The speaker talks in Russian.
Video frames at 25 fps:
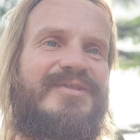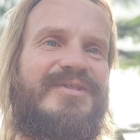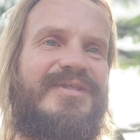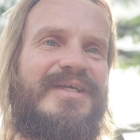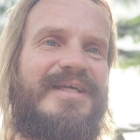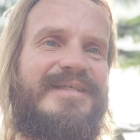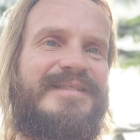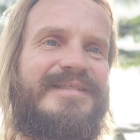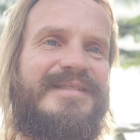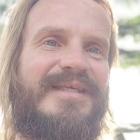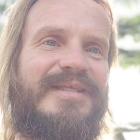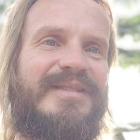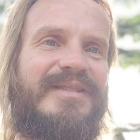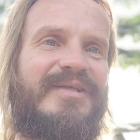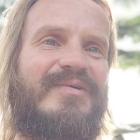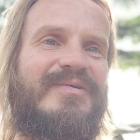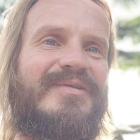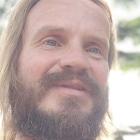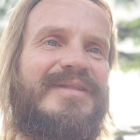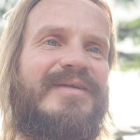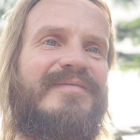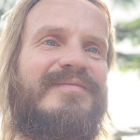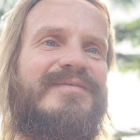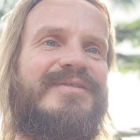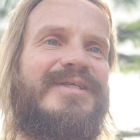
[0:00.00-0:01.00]
счастья, на
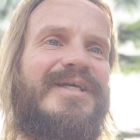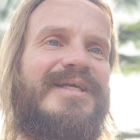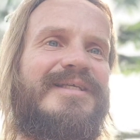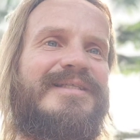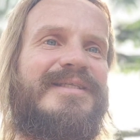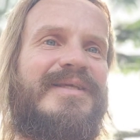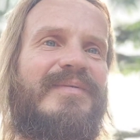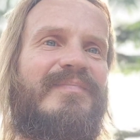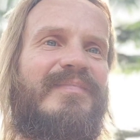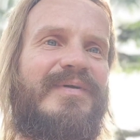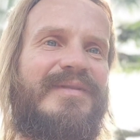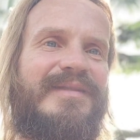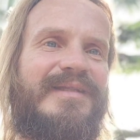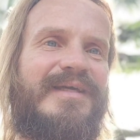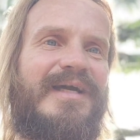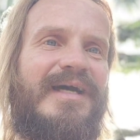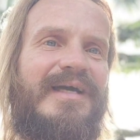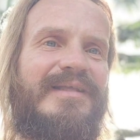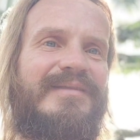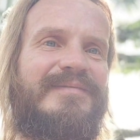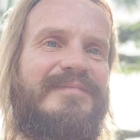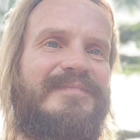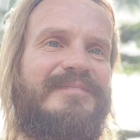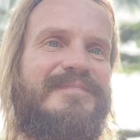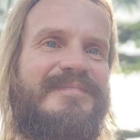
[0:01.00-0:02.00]
остров счастья
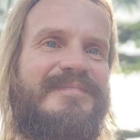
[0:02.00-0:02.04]
Панган,